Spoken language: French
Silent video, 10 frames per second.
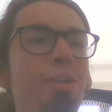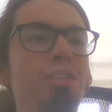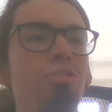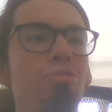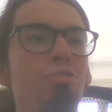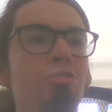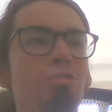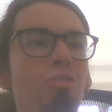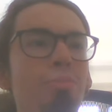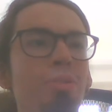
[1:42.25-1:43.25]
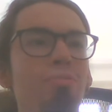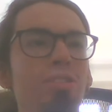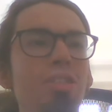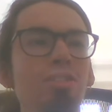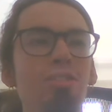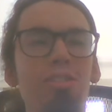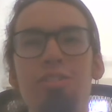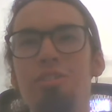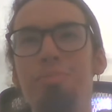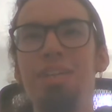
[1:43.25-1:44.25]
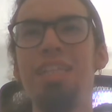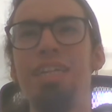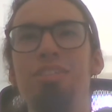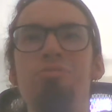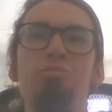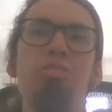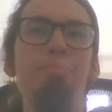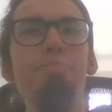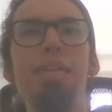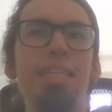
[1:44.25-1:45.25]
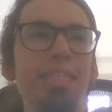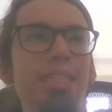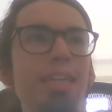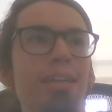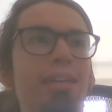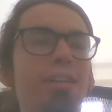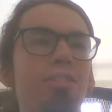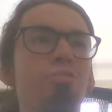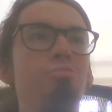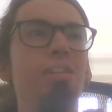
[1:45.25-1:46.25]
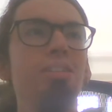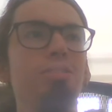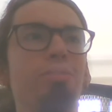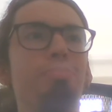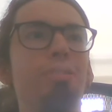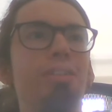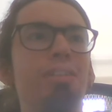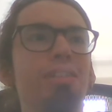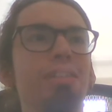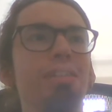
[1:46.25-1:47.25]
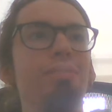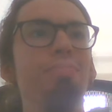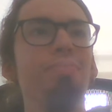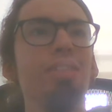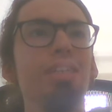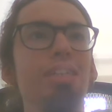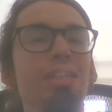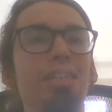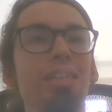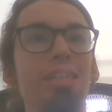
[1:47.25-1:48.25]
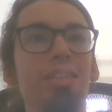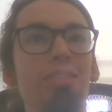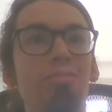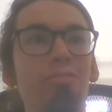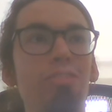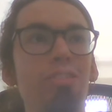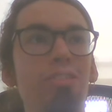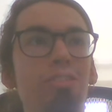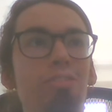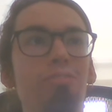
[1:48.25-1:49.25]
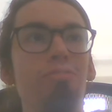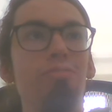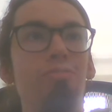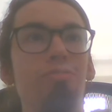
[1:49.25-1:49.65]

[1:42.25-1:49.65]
plein de culture, mais aussi de recommandations de médias, quoi ne pas, disons-le,